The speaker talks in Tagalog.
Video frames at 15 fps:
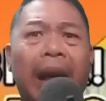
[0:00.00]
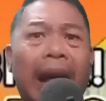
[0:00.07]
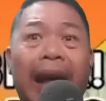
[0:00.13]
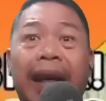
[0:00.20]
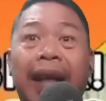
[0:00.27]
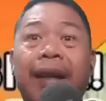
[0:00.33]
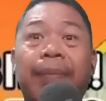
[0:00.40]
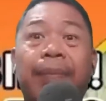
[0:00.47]

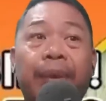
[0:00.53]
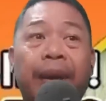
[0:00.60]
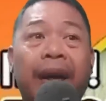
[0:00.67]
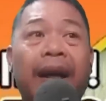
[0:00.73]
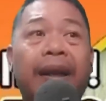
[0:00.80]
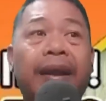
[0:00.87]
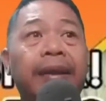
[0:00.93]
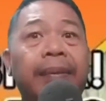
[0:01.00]
Malaki na po
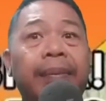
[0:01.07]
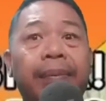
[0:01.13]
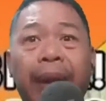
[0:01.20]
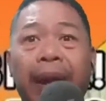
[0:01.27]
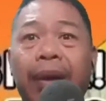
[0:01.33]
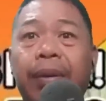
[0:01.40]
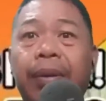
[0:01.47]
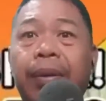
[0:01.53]
yan.
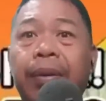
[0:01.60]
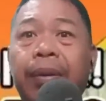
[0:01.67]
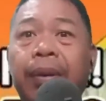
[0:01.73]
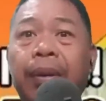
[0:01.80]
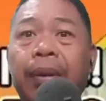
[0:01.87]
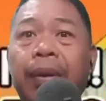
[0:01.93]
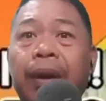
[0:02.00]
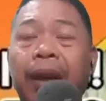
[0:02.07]
Pero
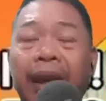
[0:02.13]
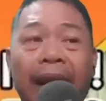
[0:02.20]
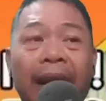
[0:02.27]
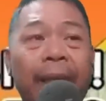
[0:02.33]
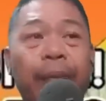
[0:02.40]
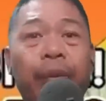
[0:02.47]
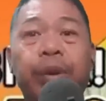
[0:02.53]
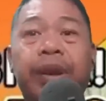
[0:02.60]

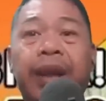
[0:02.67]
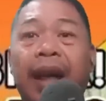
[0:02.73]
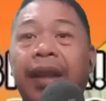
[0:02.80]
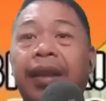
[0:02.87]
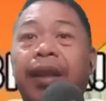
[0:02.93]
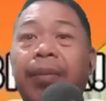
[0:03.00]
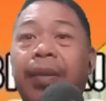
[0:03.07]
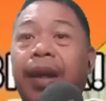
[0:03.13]
ilan po
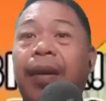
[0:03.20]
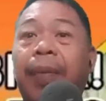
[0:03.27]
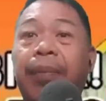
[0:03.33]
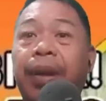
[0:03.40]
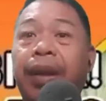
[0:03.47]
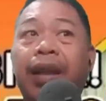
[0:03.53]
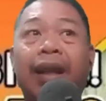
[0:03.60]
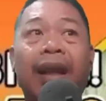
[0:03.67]
sa ating mga
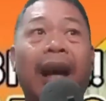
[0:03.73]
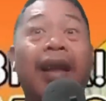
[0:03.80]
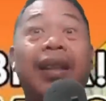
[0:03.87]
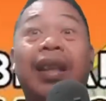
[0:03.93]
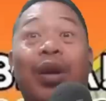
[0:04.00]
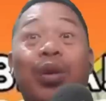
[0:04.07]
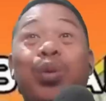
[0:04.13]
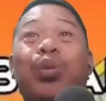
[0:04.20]
kapatid
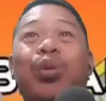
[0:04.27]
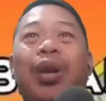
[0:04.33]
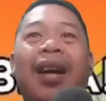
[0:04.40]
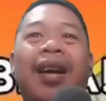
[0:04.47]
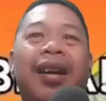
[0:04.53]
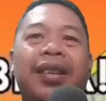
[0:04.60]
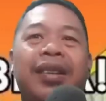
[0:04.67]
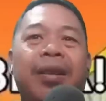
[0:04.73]
ang
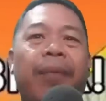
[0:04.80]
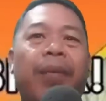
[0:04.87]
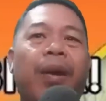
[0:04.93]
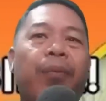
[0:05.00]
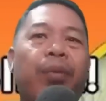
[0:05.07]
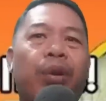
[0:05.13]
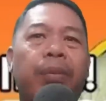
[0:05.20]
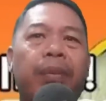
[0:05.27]
nakukulangan sa
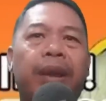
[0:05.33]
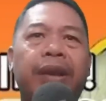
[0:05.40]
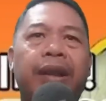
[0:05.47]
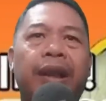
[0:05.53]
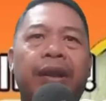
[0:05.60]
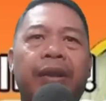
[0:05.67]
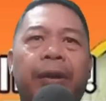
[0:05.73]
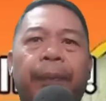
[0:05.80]
performance
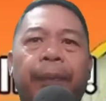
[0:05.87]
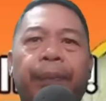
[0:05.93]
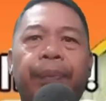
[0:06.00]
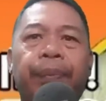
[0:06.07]
nito?